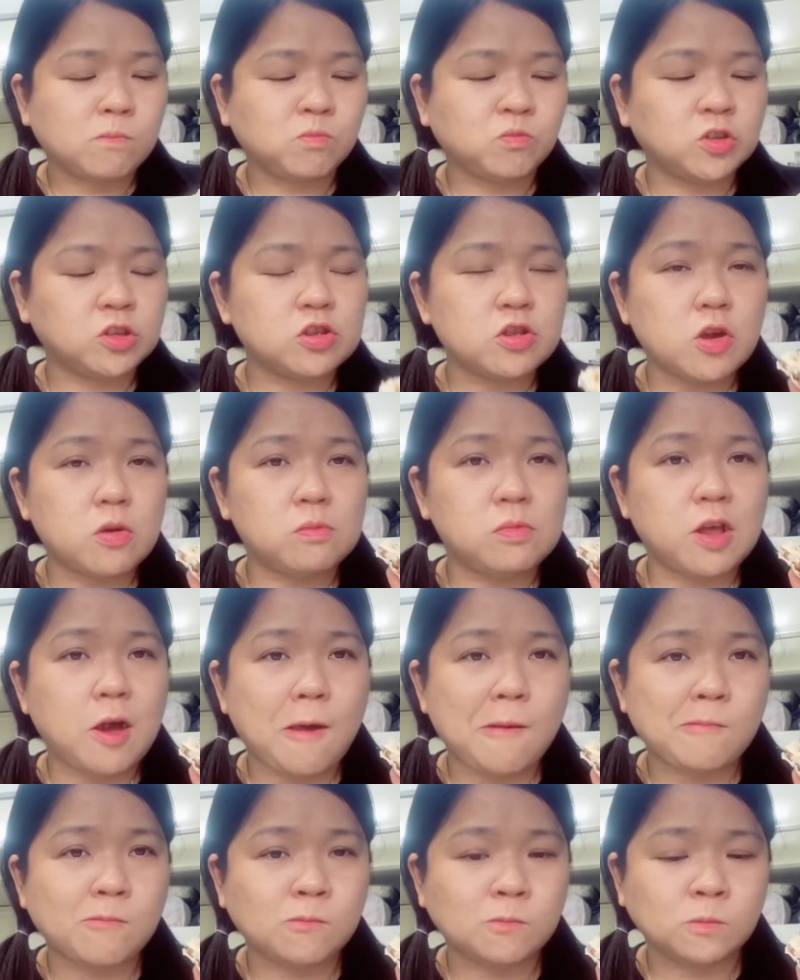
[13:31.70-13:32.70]
nói chung
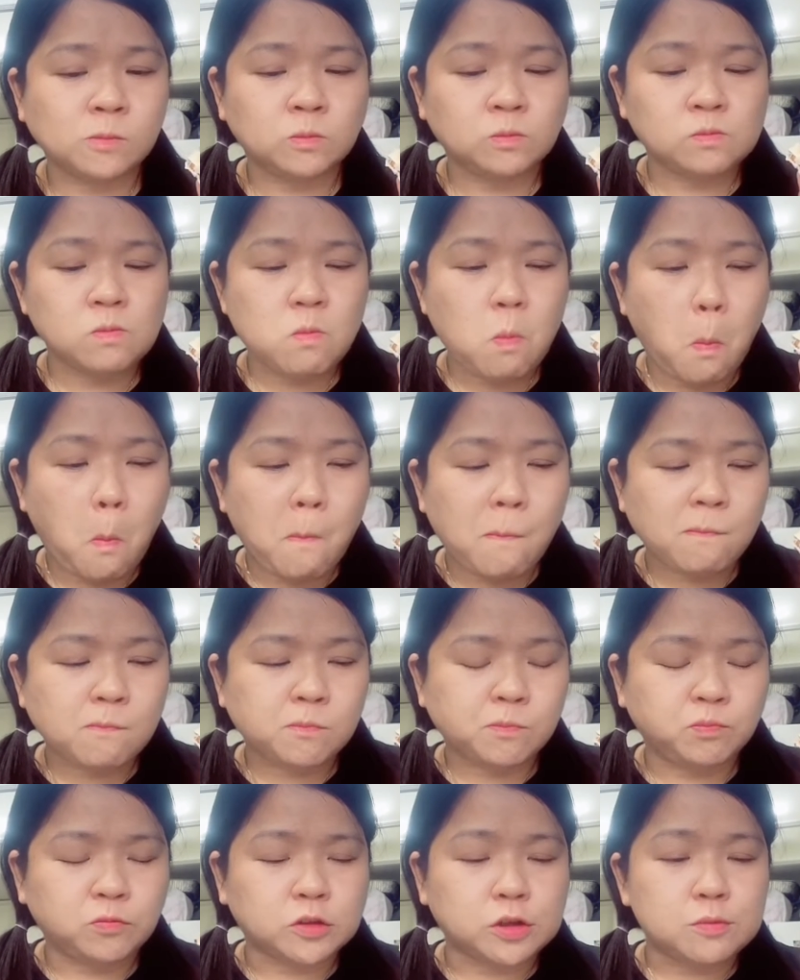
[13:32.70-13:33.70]
là
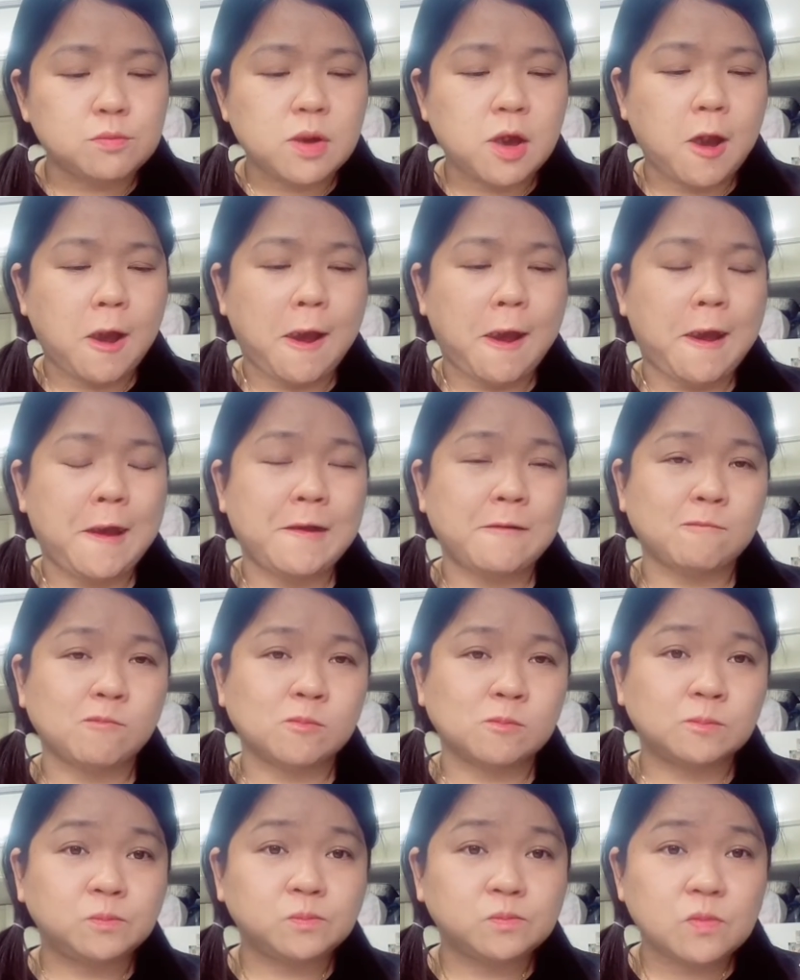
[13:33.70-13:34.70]
nếu mà
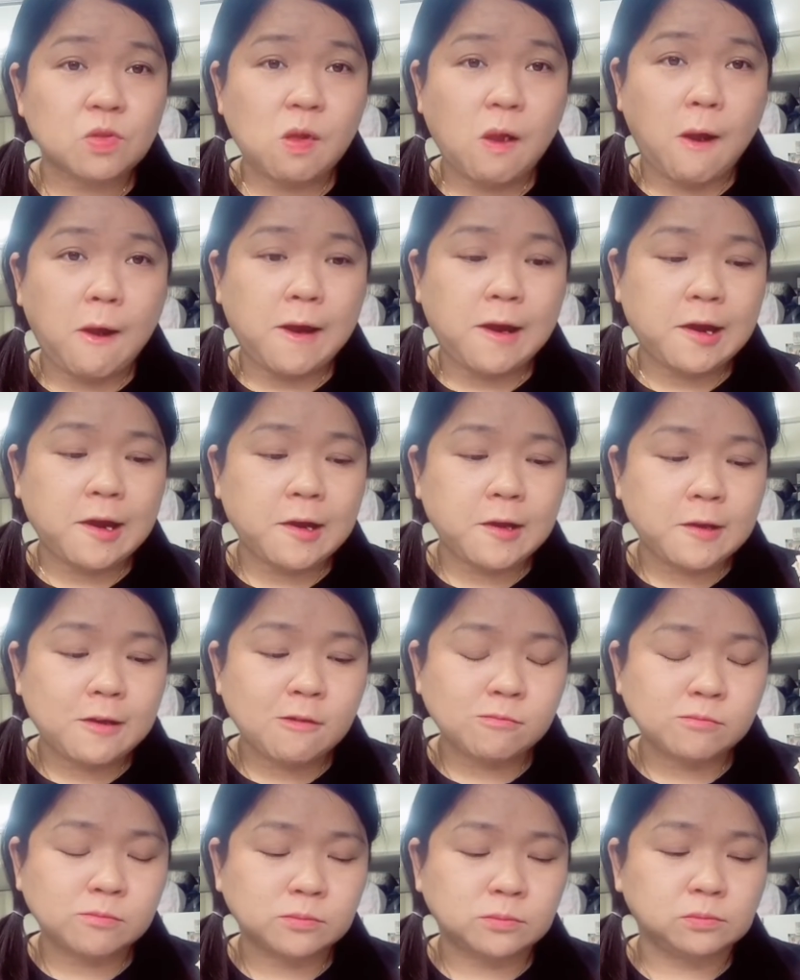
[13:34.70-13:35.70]
ai
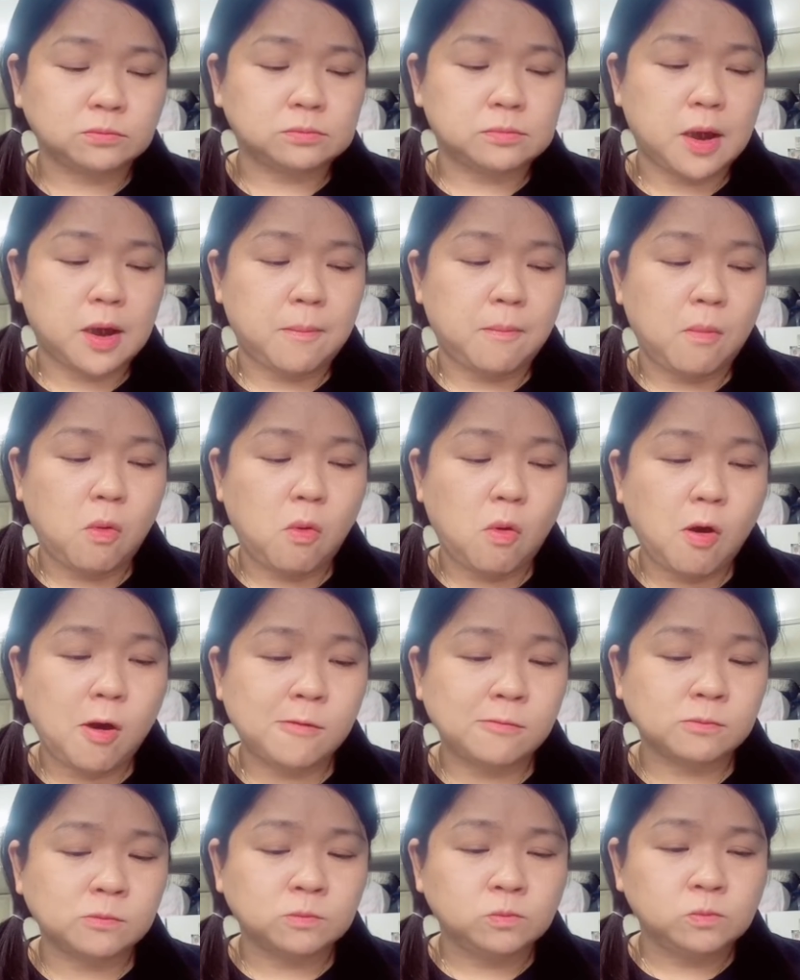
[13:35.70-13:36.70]
á mà
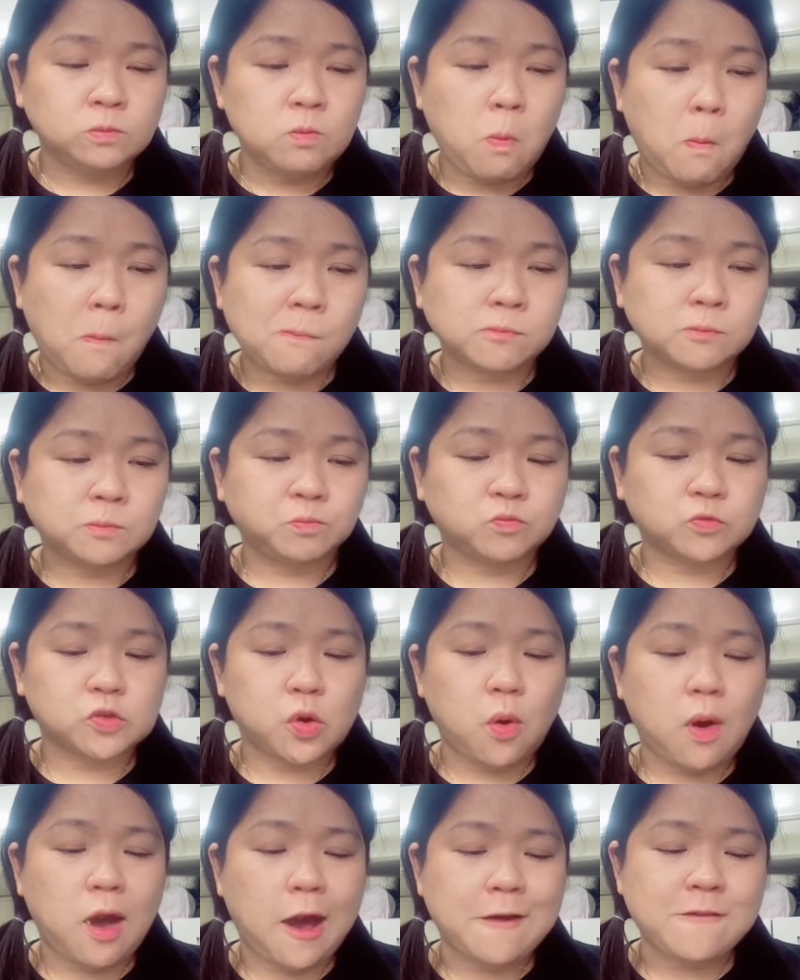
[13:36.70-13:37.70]
mua
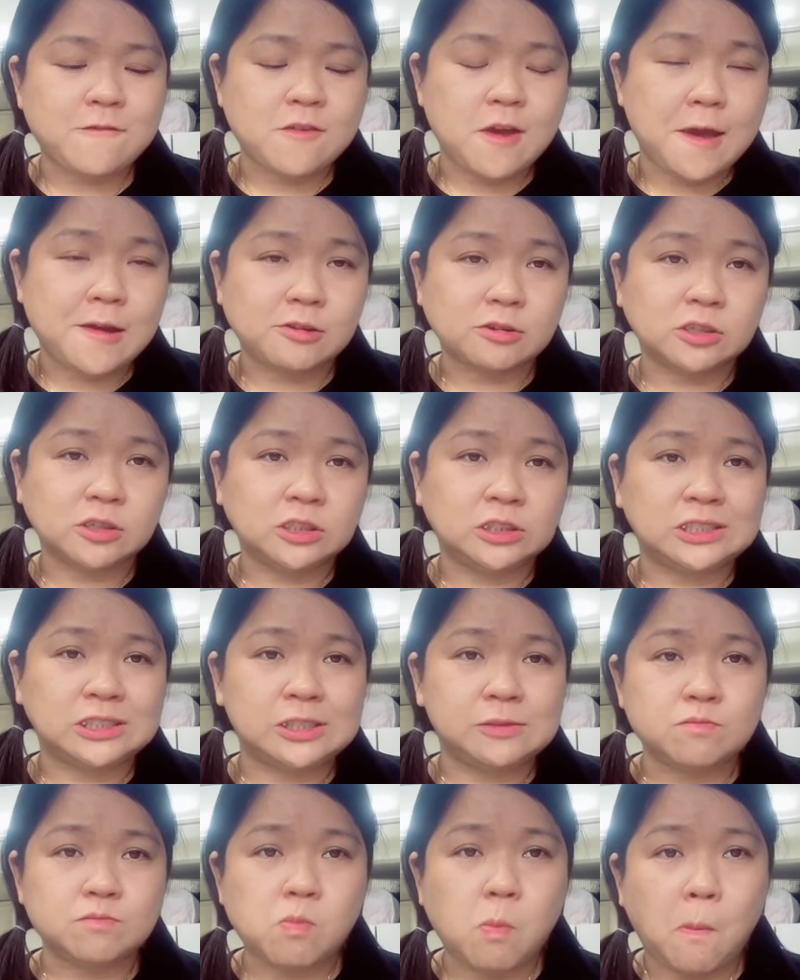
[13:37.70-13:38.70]
quà về thì là